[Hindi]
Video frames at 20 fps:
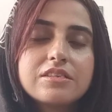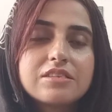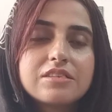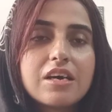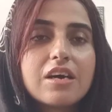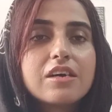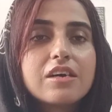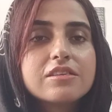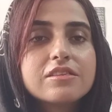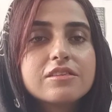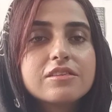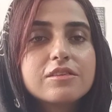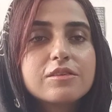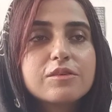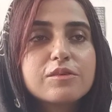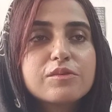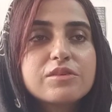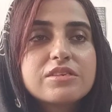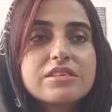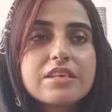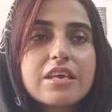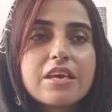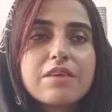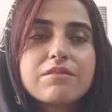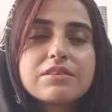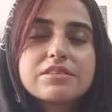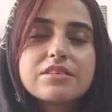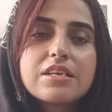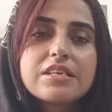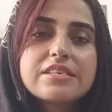चांद उसके
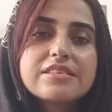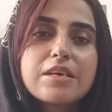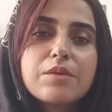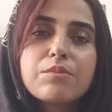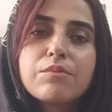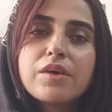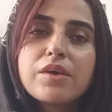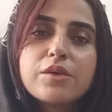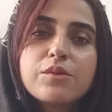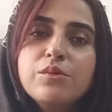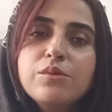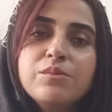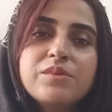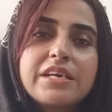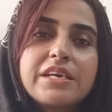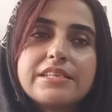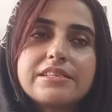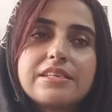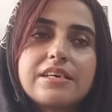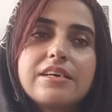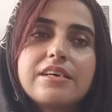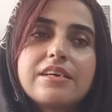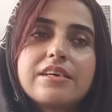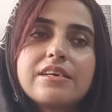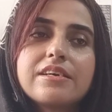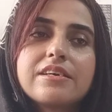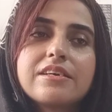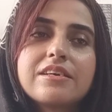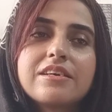वसल से महरूम रहता है